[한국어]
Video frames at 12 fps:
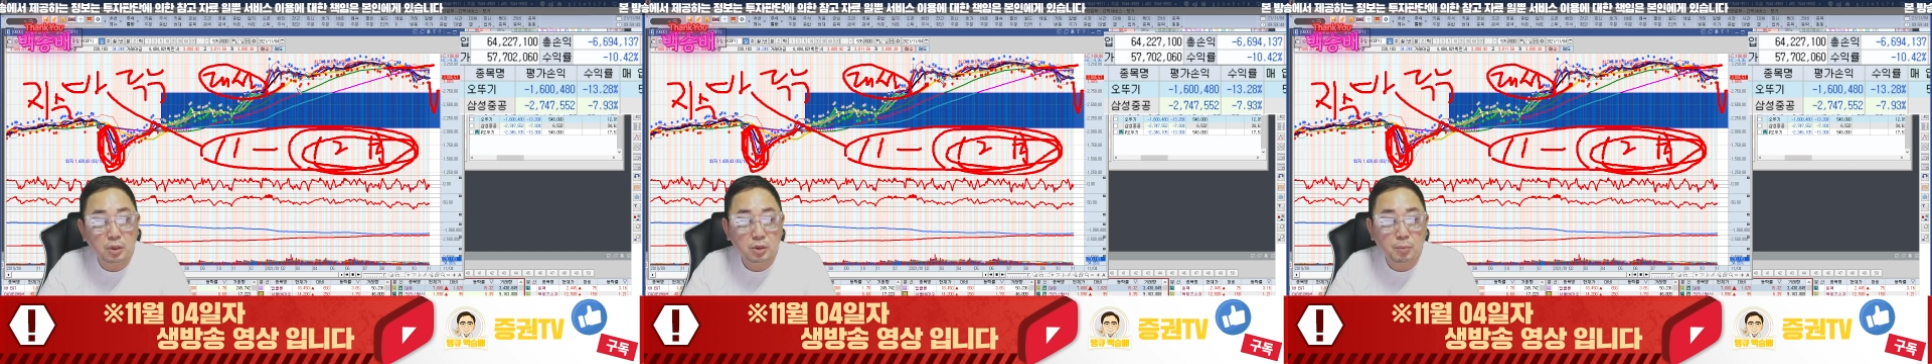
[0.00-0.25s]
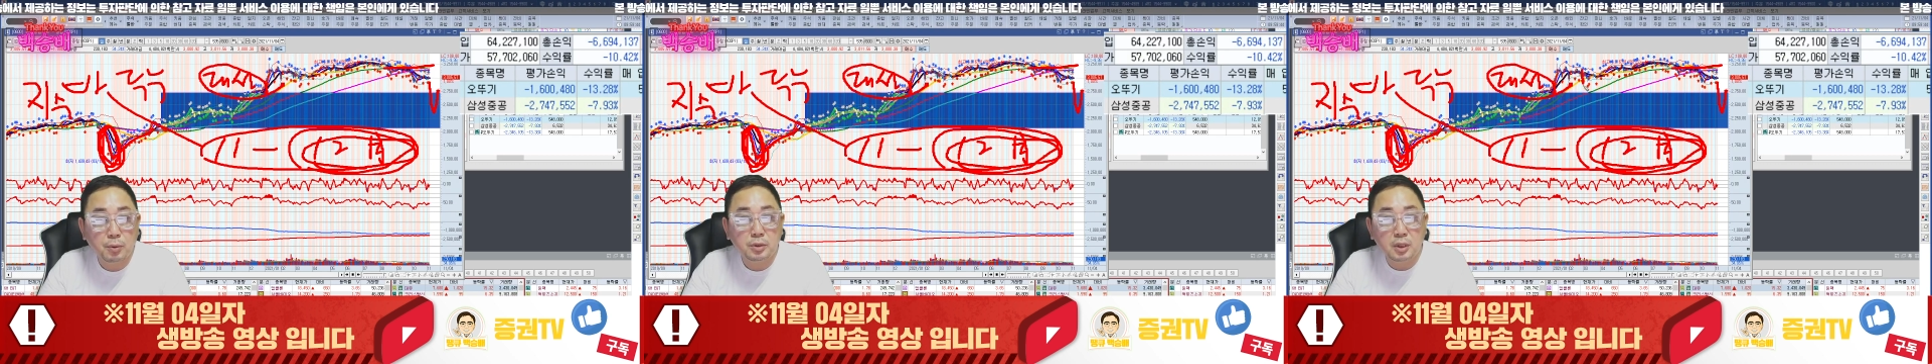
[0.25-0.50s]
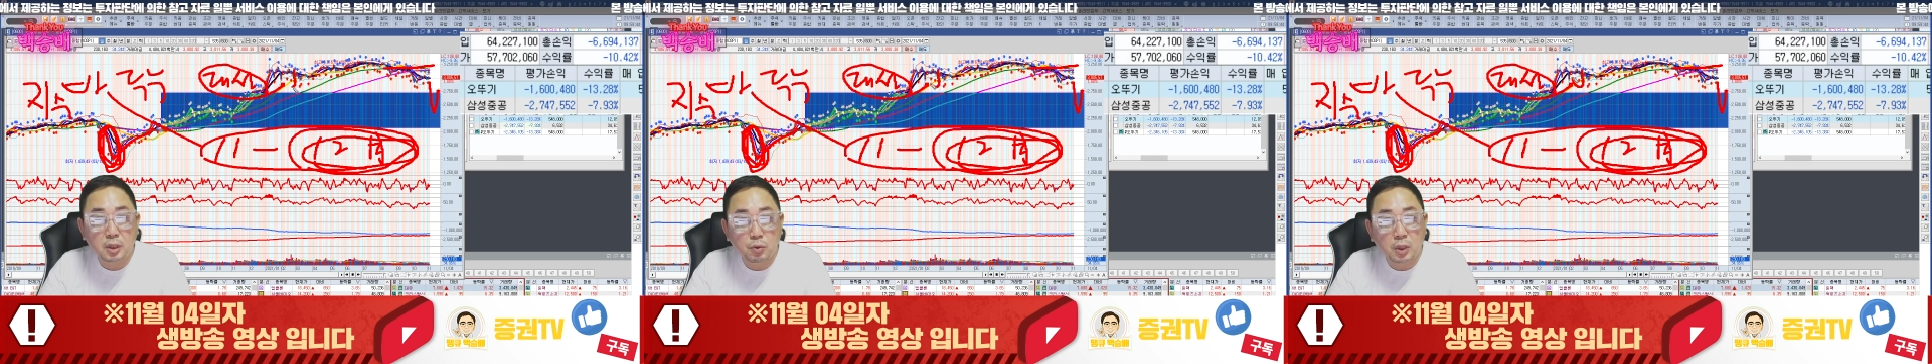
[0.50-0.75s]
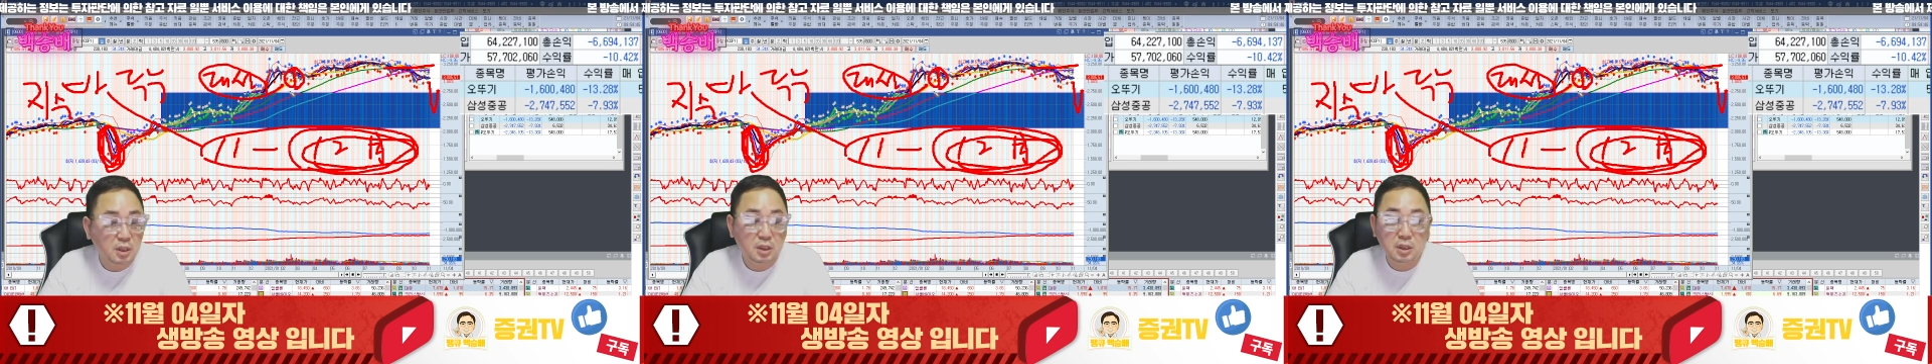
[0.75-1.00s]
첫 번째 이유가
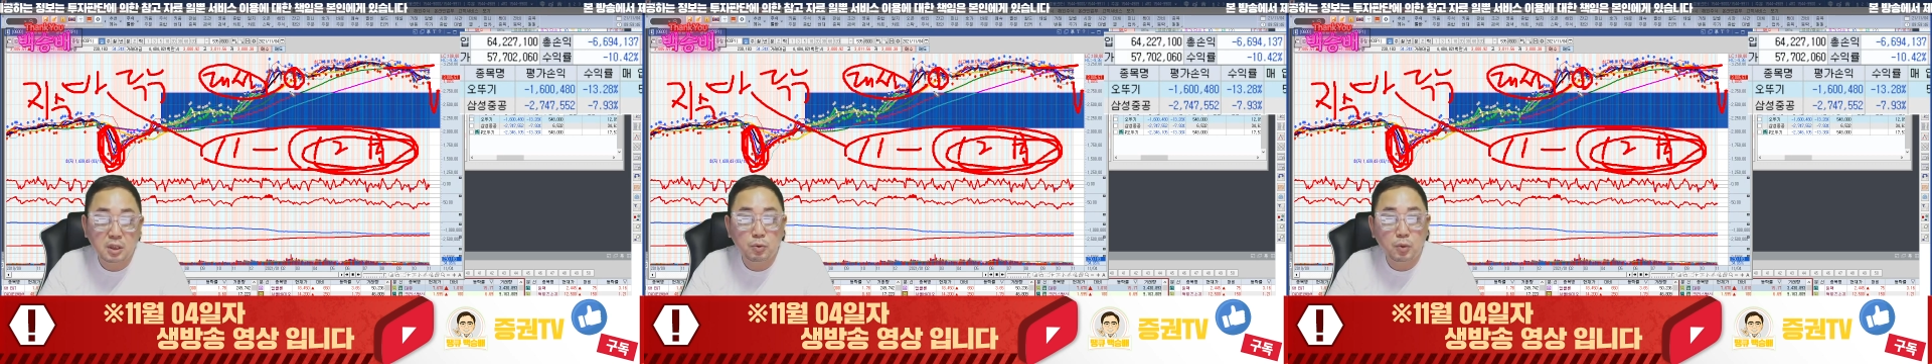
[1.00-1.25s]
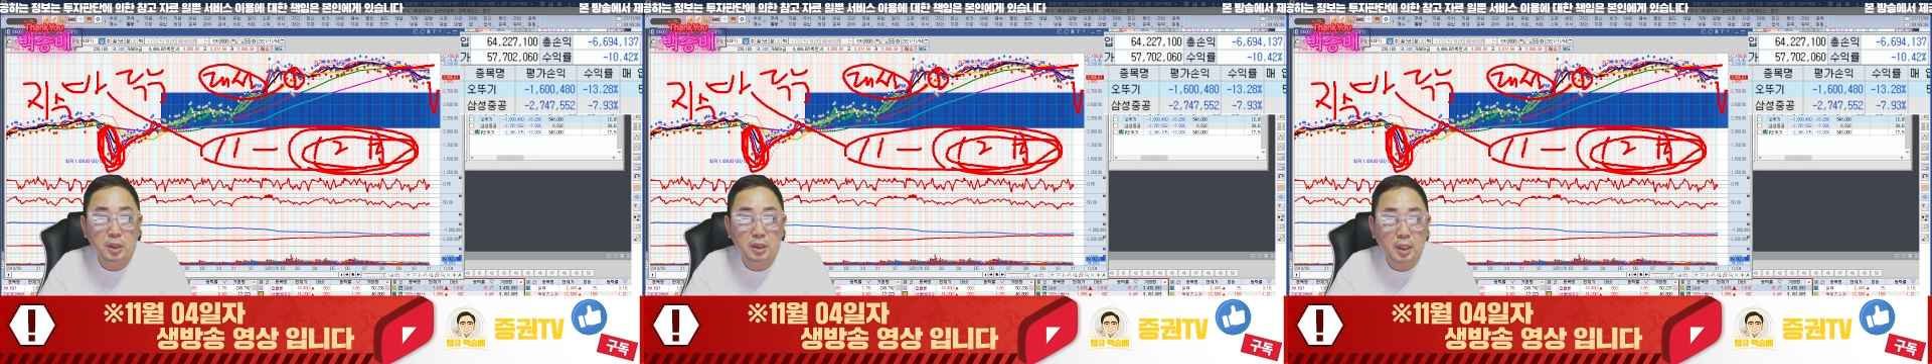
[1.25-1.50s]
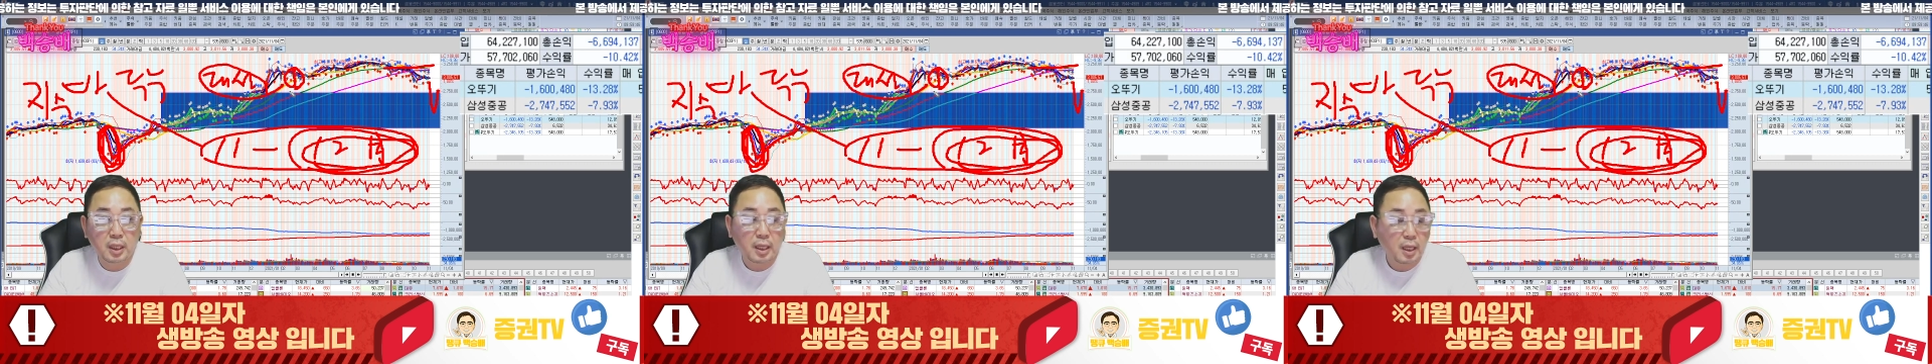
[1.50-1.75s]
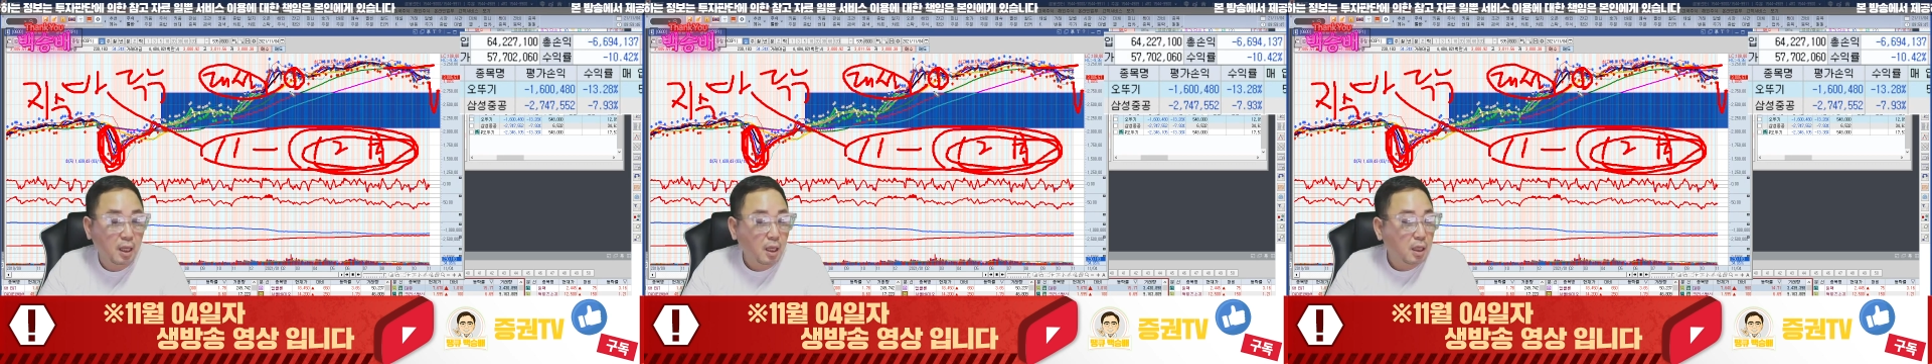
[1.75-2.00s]
그 이유인데
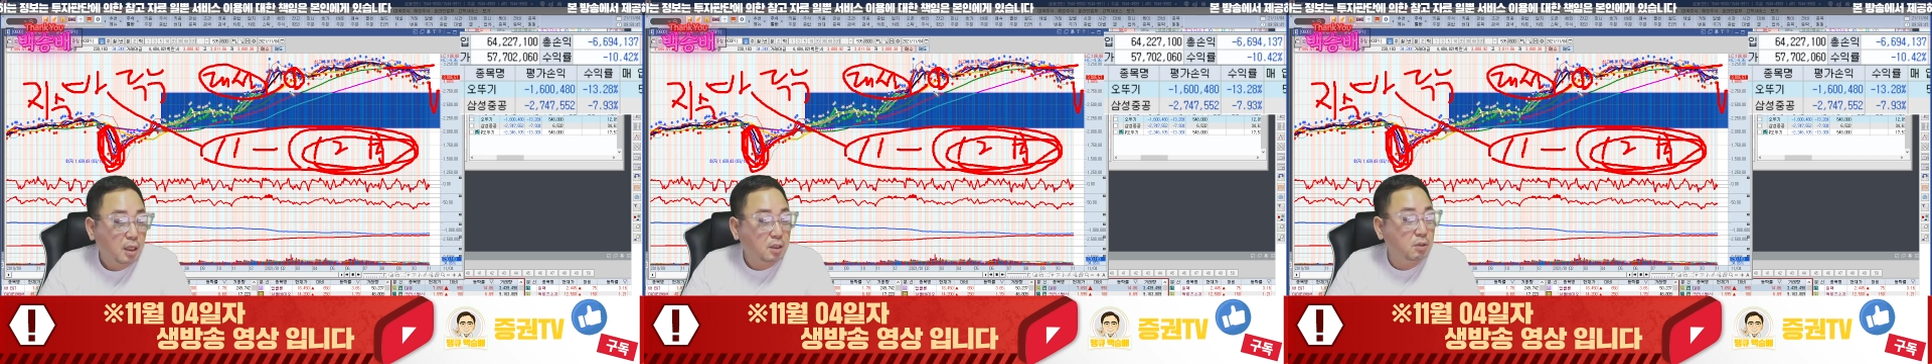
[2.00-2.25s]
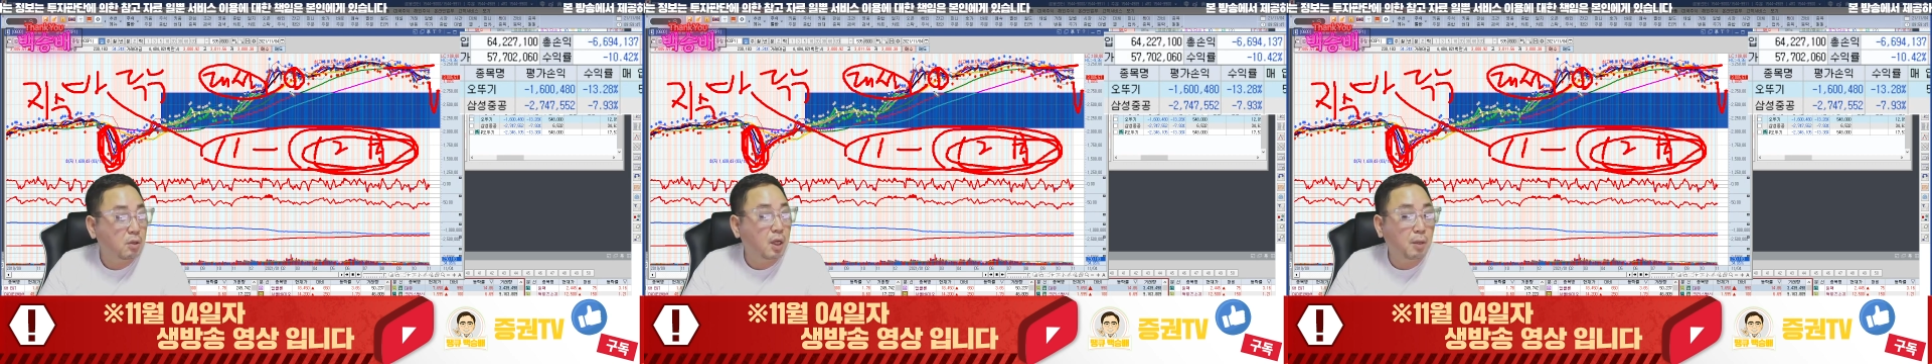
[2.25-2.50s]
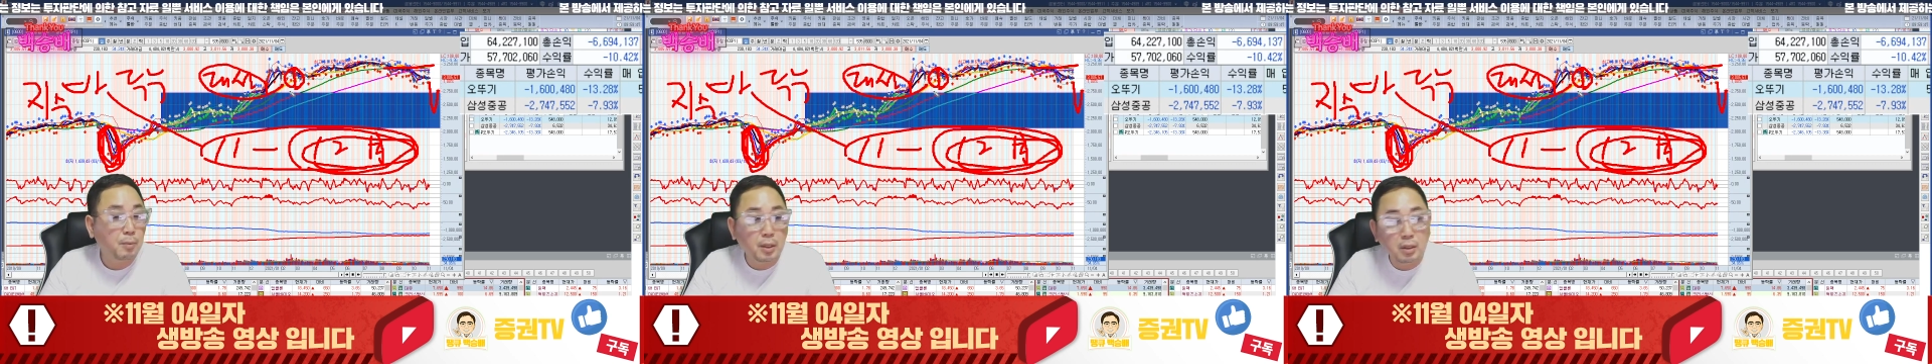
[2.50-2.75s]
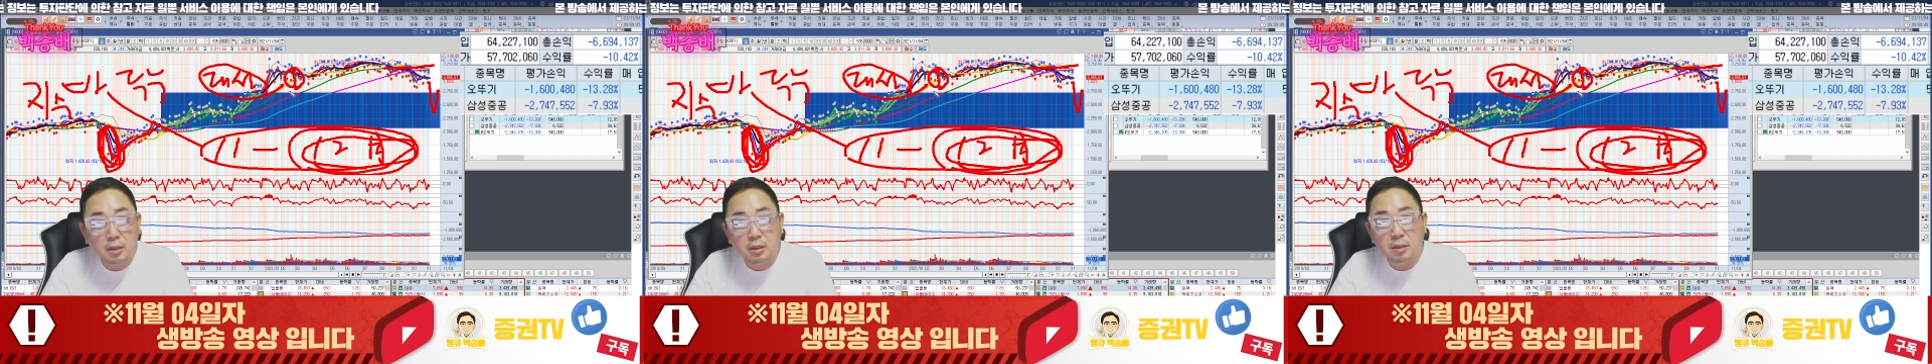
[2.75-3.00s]

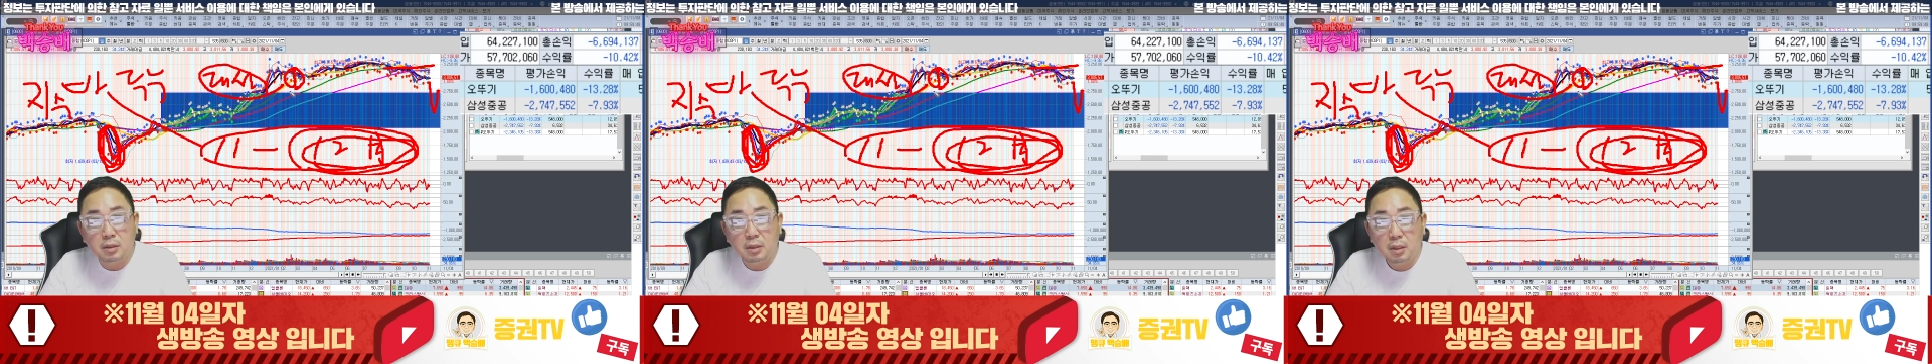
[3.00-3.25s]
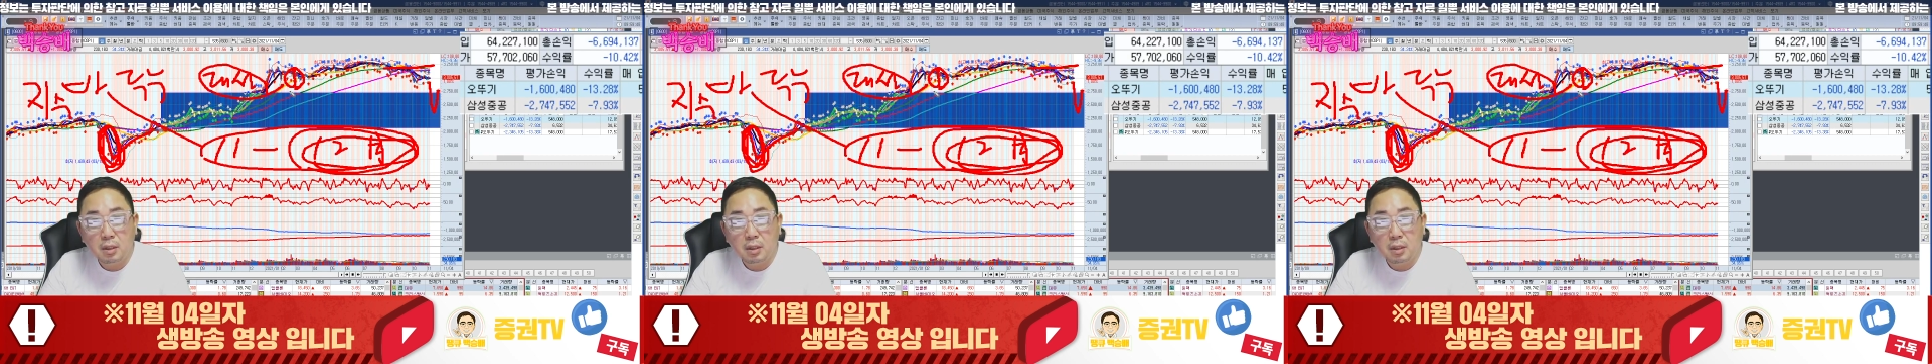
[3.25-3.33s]
그러려면은